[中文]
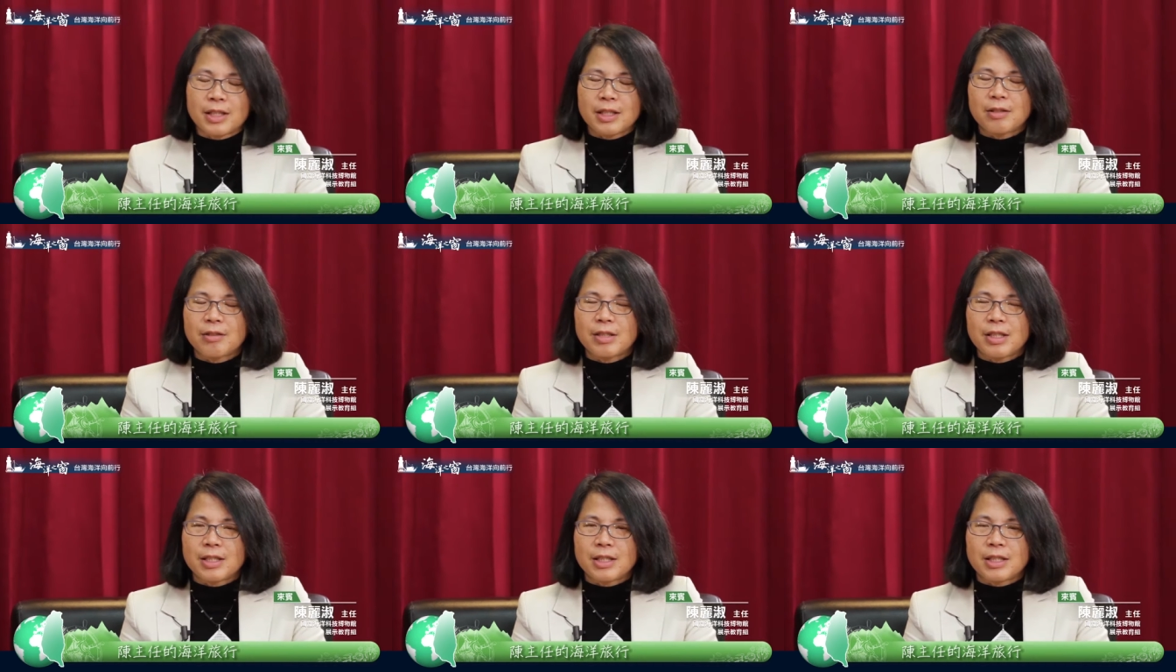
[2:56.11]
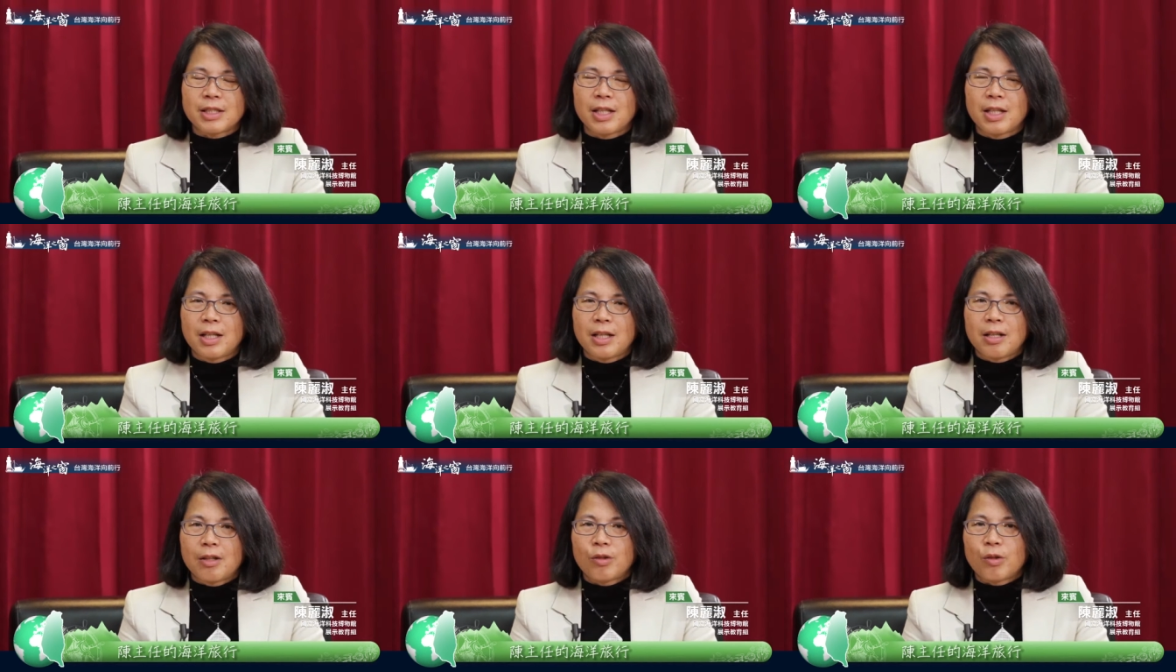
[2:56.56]
那因为其实
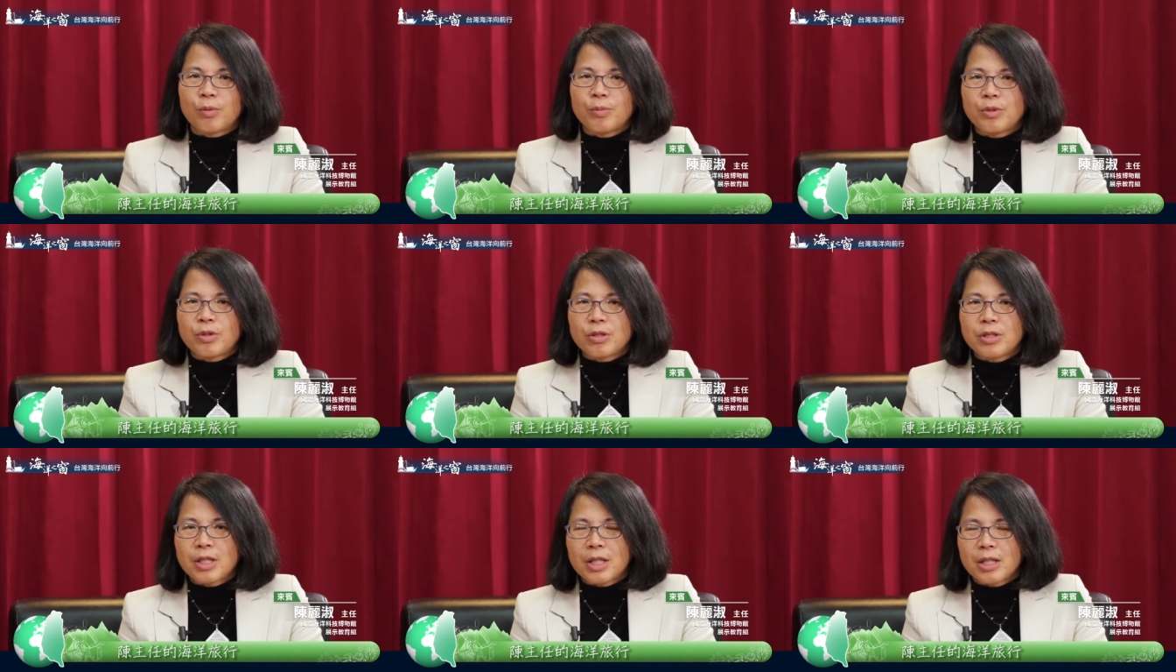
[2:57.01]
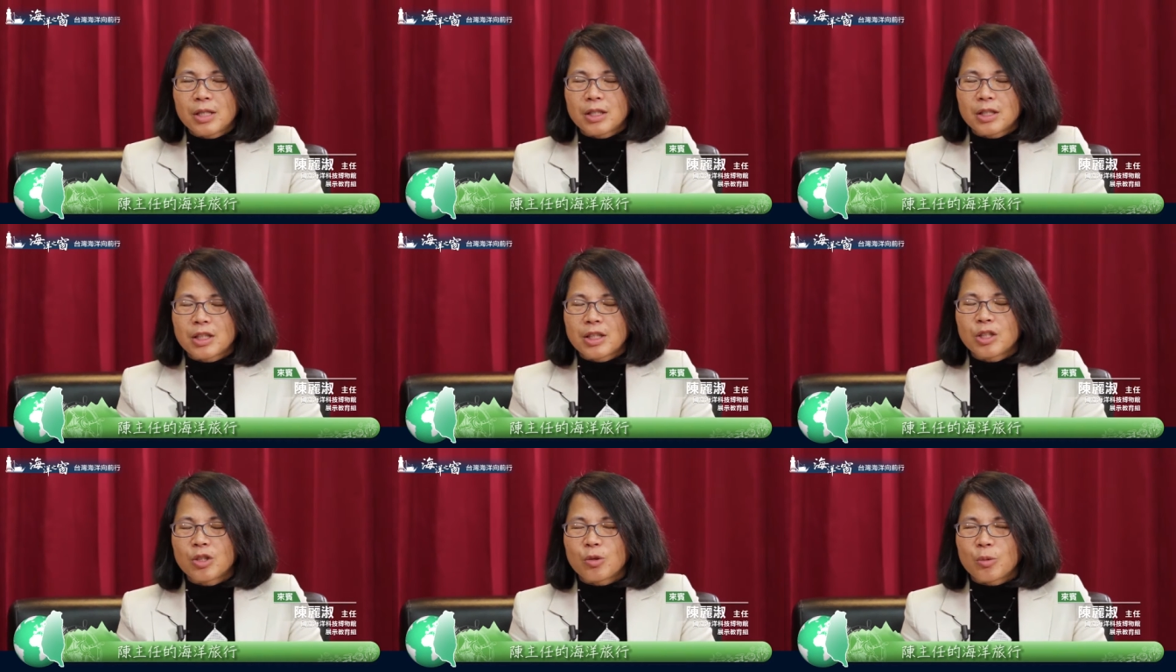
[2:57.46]
我们全家
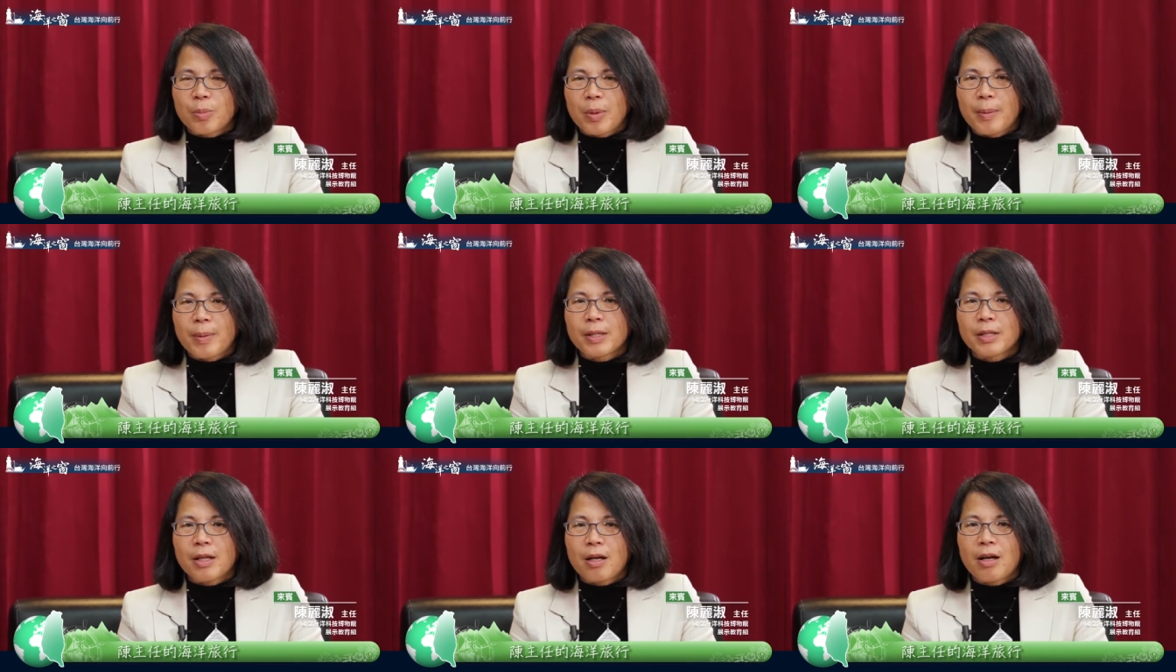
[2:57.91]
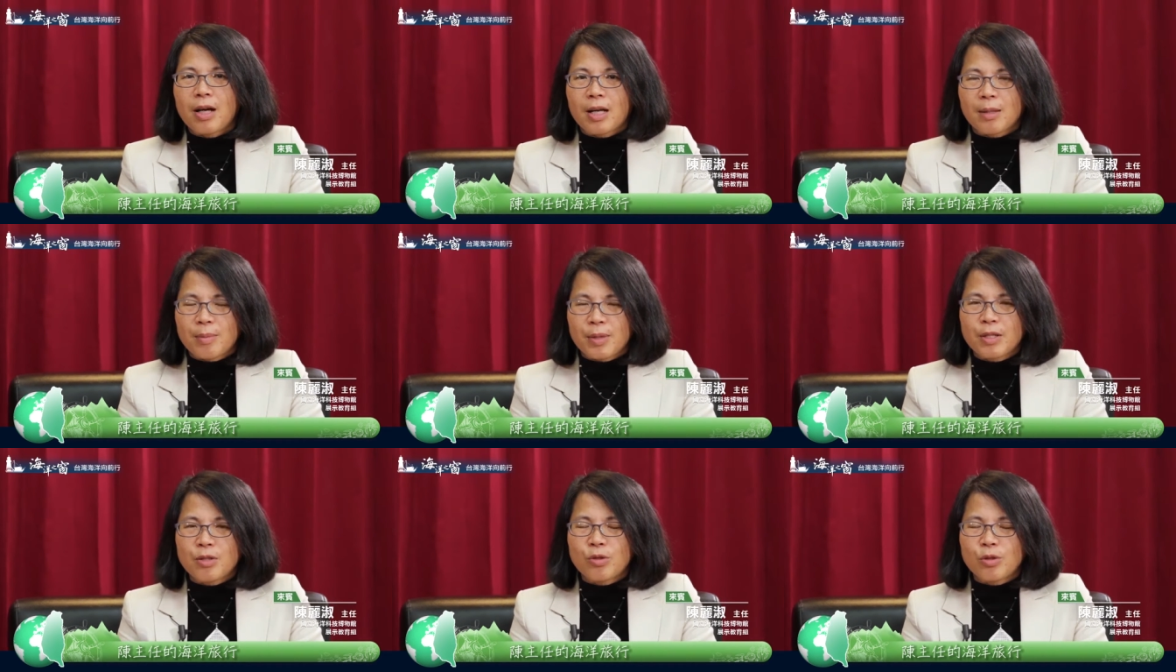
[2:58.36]
人都跟着我爸爸到
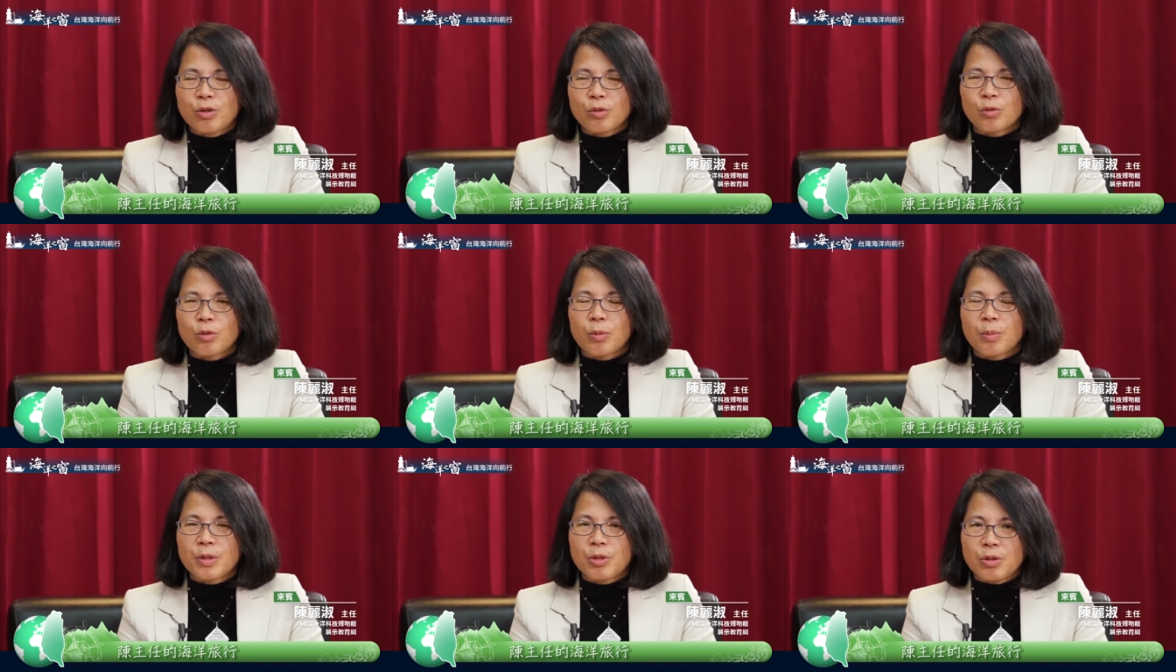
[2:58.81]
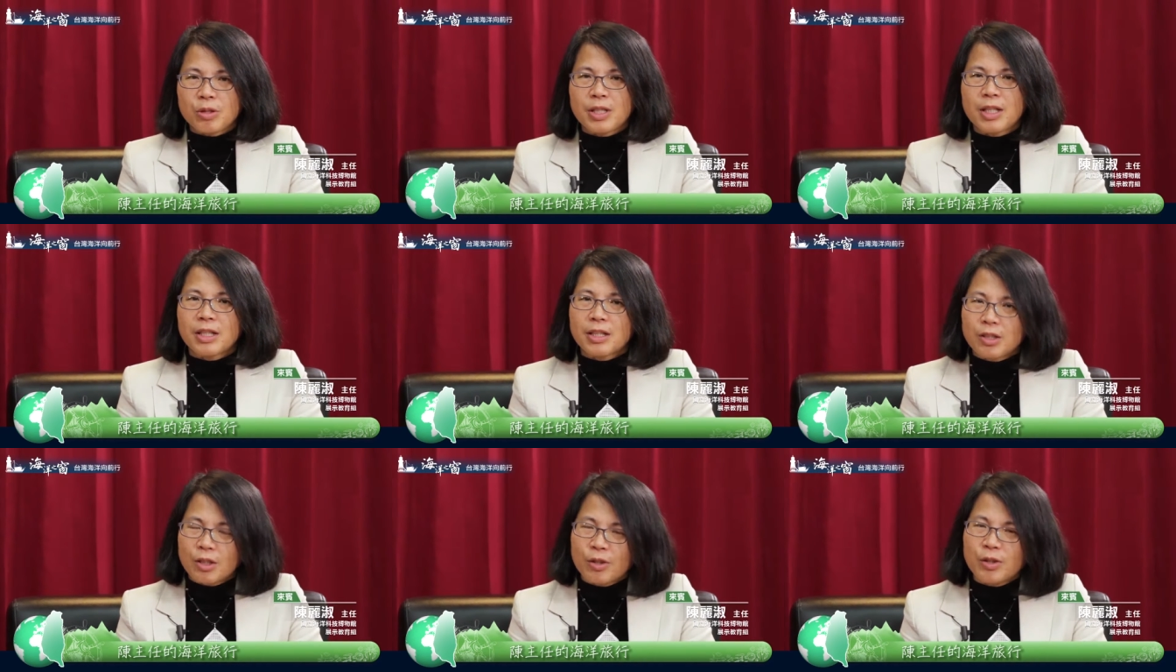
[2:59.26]
海边去，我们全
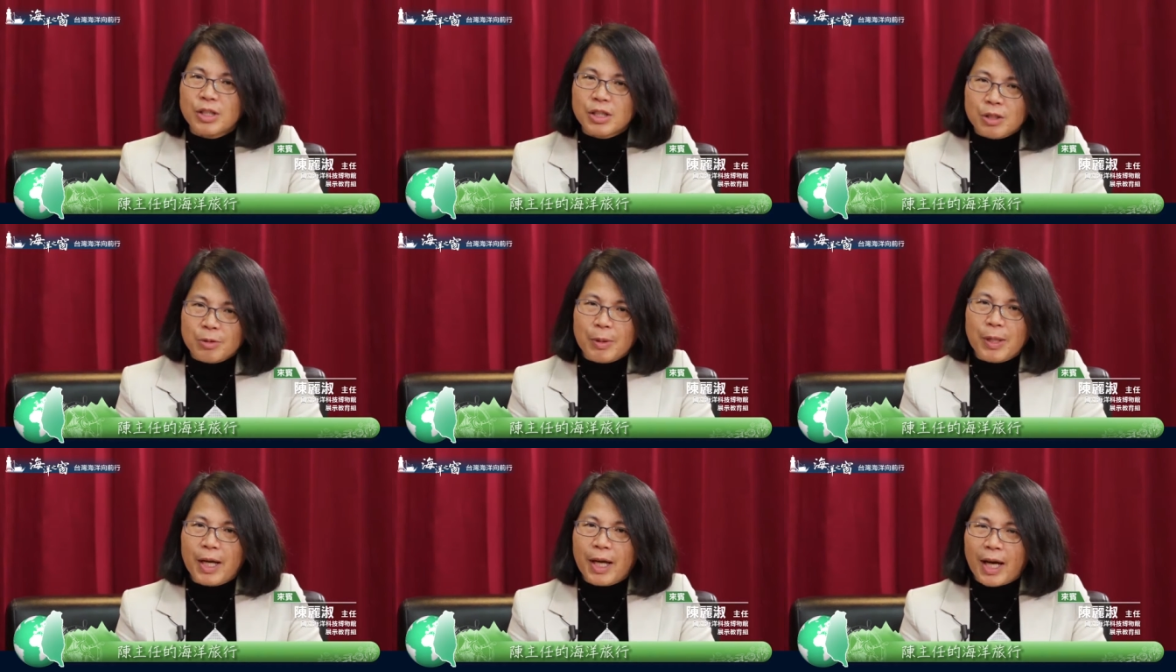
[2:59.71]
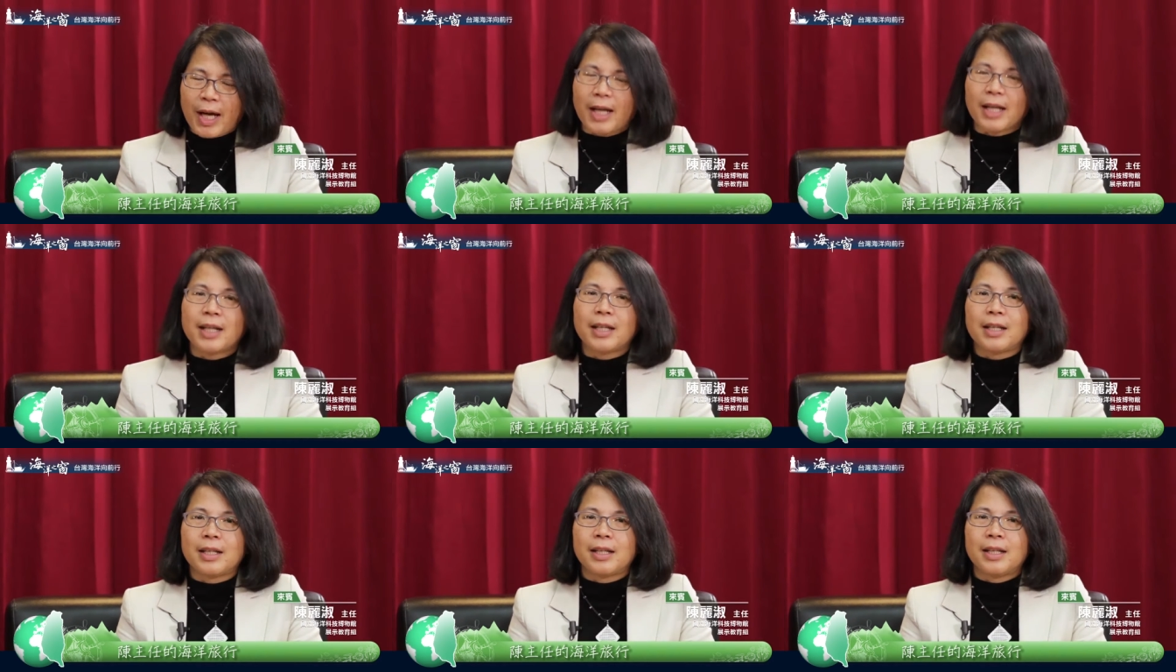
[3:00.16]
家人都很喜欢海。